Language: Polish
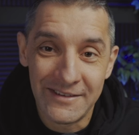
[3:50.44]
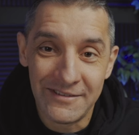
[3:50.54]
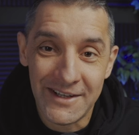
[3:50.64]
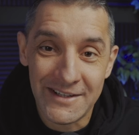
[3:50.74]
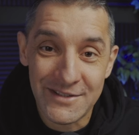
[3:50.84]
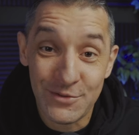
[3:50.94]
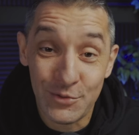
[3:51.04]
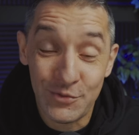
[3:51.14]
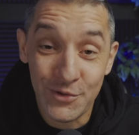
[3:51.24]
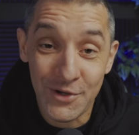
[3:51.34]
Więc
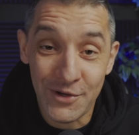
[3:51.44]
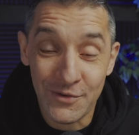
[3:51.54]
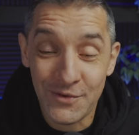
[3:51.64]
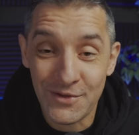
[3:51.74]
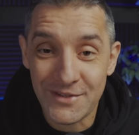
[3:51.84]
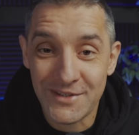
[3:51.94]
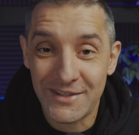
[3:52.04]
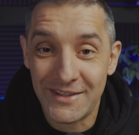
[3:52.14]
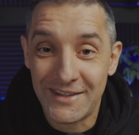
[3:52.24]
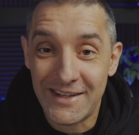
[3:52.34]
Twój owoc
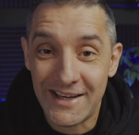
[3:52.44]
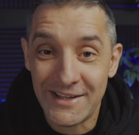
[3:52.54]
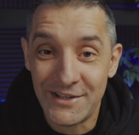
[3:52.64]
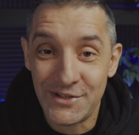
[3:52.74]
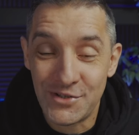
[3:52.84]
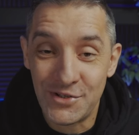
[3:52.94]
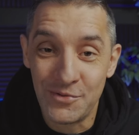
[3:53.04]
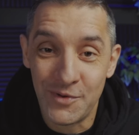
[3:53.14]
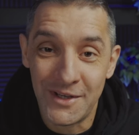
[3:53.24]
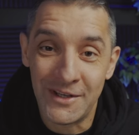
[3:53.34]
daje
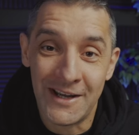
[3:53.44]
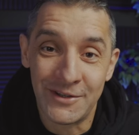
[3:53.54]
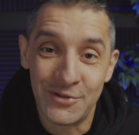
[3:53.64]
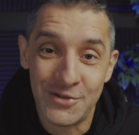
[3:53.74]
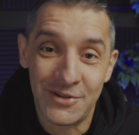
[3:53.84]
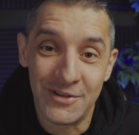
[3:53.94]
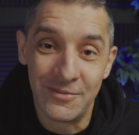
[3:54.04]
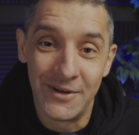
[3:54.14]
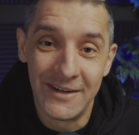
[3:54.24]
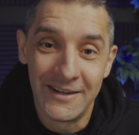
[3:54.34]
siłę i radość
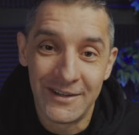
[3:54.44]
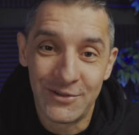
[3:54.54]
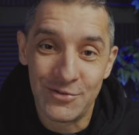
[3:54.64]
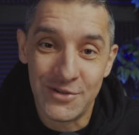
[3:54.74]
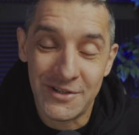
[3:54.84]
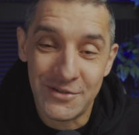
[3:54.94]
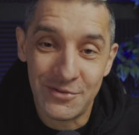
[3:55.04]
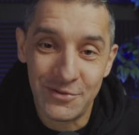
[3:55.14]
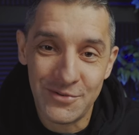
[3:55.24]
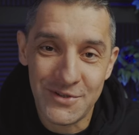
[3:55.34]
tym, którzy też
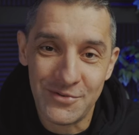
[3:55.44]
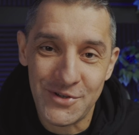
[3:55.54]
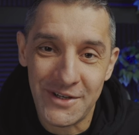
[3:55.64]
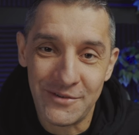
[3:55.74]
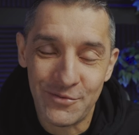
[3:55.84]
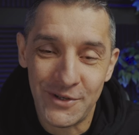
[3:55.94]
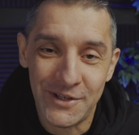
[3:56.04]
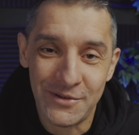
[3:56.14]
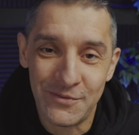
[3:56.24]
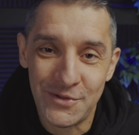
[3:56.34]
trudzą się i
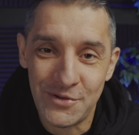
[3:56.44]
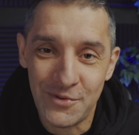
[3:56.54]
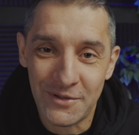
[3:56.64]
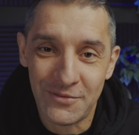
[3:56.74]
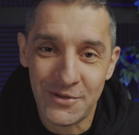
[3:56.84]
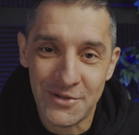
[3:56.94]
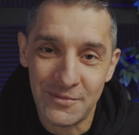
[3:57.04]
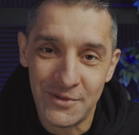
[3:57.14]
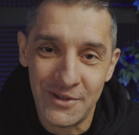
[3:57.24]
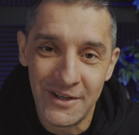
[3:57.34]
wkładają wysiłek w to,
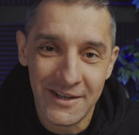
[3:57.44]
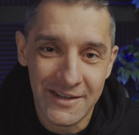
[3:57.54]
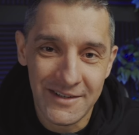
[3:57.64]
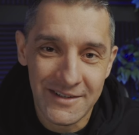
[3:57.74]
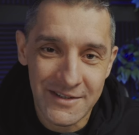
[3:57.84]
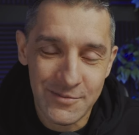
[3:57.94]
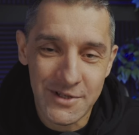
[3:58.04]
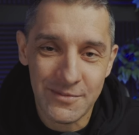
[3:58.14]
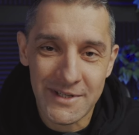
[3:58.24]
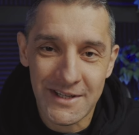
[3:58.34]
żeby, żeby
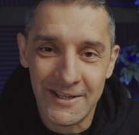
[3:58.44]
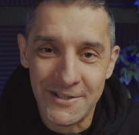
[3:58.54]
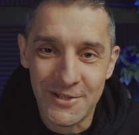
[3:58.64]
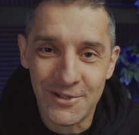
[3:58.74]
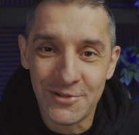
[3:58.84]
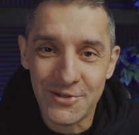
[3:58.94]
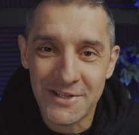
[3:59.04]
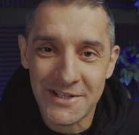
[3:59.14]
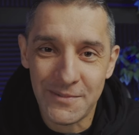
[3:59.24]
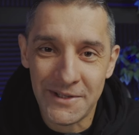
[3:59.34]
Ciebie zachęcić do
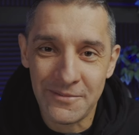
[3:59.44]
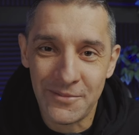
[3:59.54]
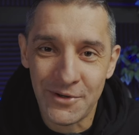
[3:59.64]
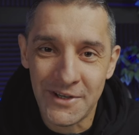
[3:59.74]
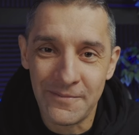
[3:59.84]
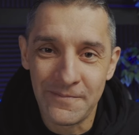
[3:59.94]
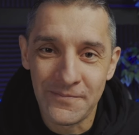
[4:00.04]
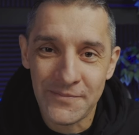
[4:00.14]
życia z Panem Bogiem,